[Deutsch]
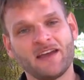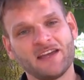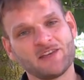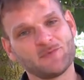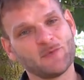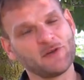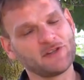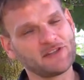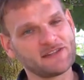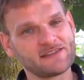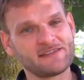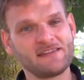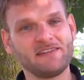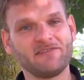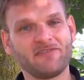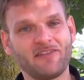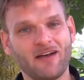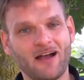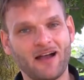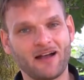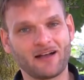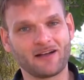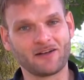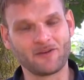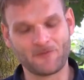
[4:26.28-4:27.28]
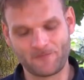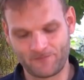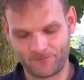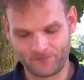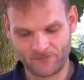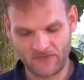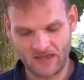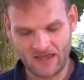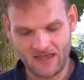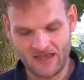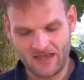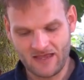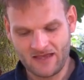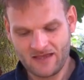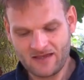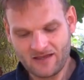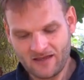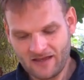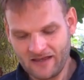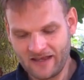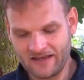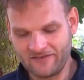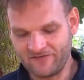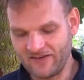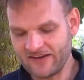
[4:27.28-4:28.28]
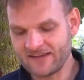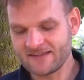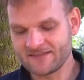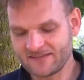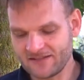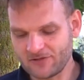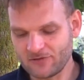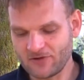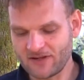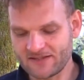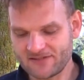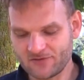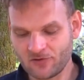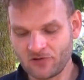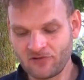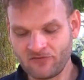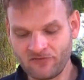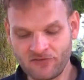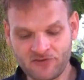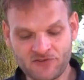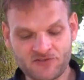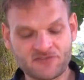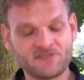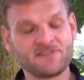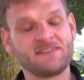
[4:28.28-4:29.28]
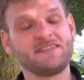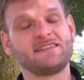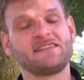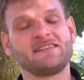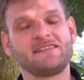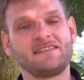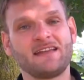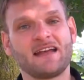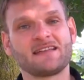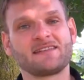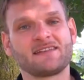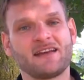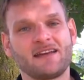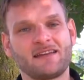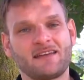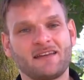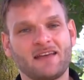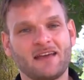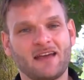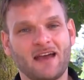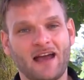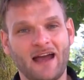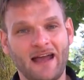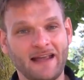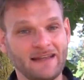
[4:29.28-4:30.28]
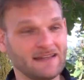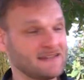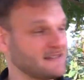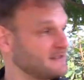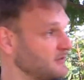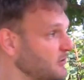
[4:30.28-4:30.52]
Ich möchte Sie fragen, in welchen Situationen wünschen Sie sich derzeit einen